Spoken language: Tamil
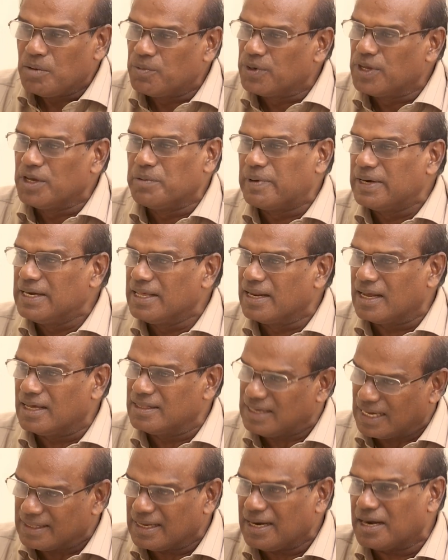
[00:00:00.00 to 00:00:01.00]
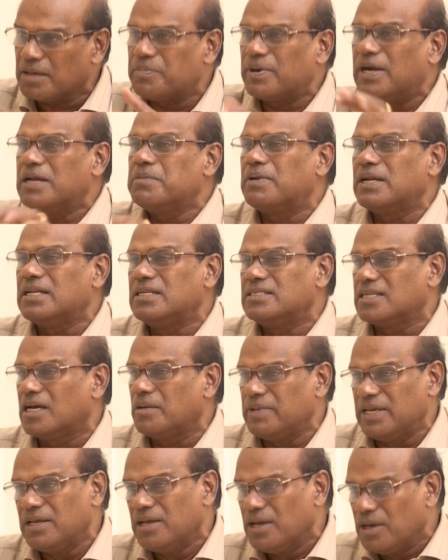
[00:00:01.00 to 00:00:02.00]
முடிவு பண்ணிடாது அதை எடப்பாடி
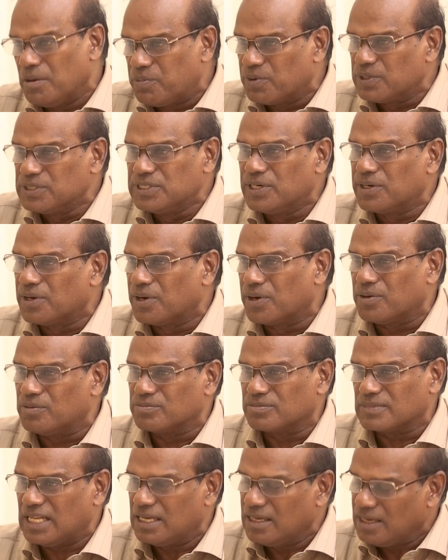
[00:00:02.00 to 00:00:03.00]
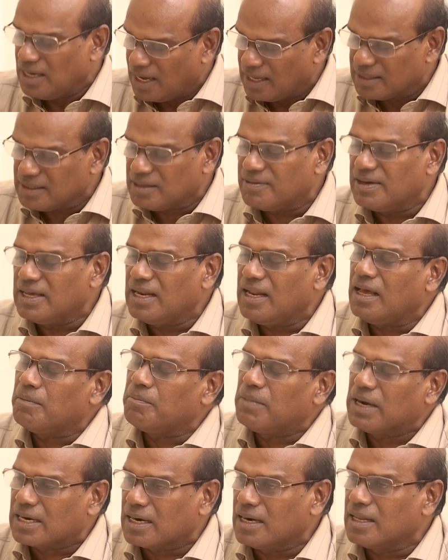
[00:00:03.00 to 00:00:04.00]
பழனிசாமி புரிஞ்சுக்கிடணும் அந்த வகையில்
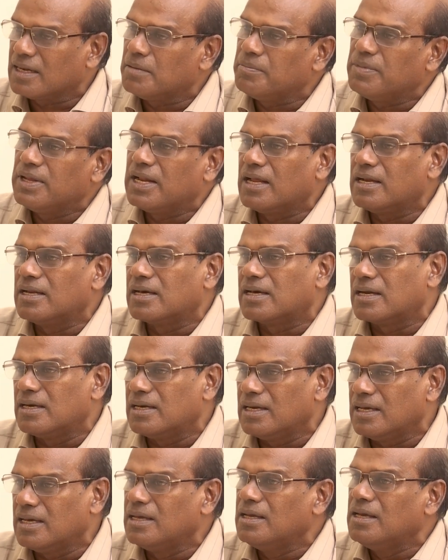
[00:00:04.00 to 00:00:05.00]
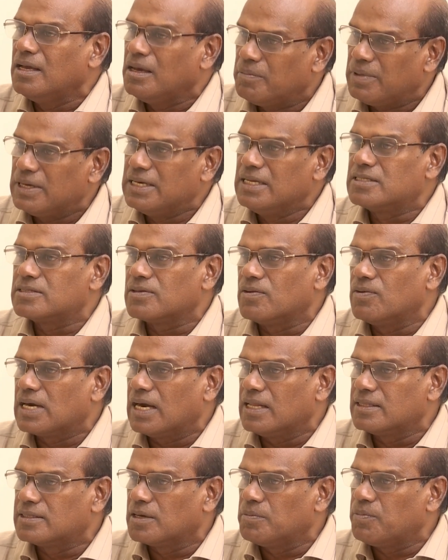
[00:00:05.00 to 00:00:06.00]
மக்களை நம்பி நான் நிற்கிறேன்னு பன்னீர்செல்வம்
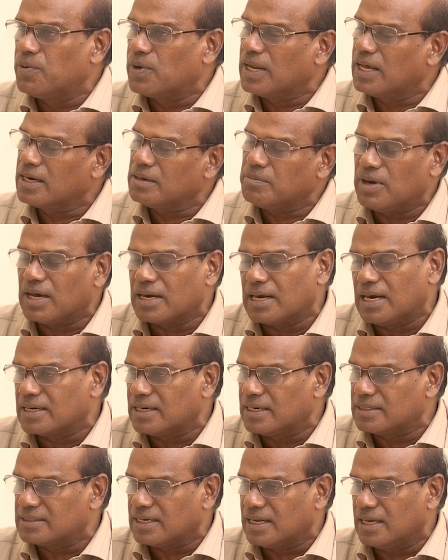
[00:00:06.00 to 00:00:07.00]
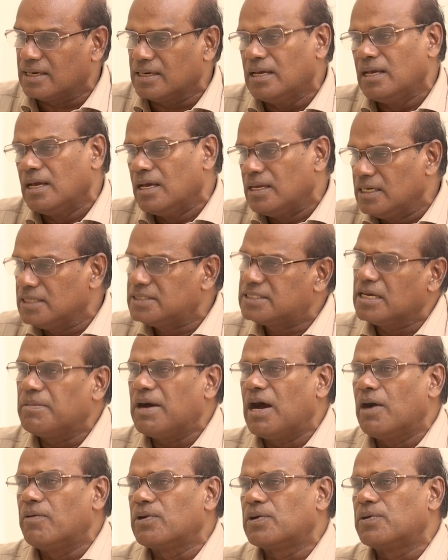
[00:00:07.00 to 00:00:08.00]
களத்துக்கு போகிறாரு மாநாடு நடத்துகிறாரு
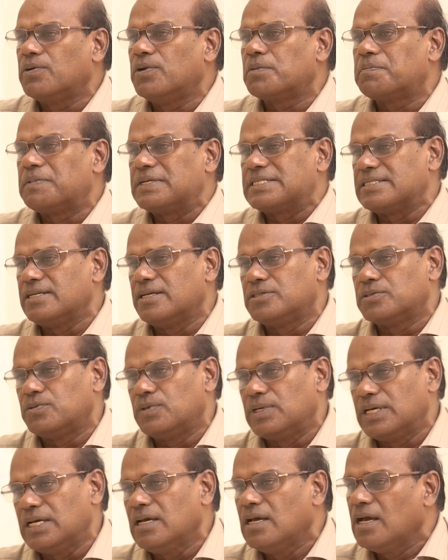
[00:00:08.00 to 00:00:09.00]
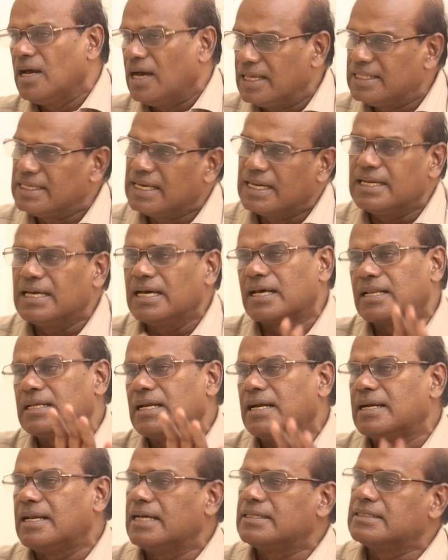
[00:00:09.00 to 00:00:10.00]
நிச்சயமாக அவருக்குன்னு ஒரு பர்சன்டேஜ் உண்டு அது
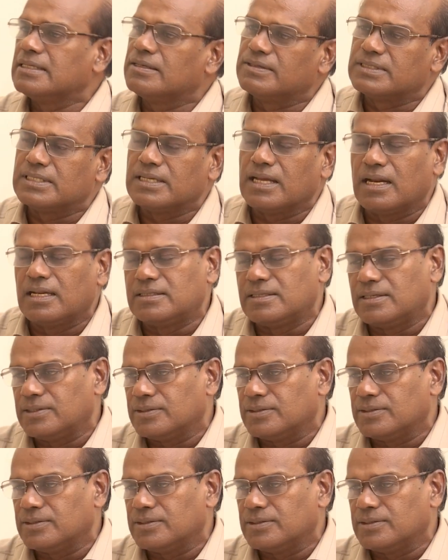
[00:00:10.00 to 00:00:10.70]
என்னங்கிறது ரெண்டாயிரத்தி இருபத்தி நாலில்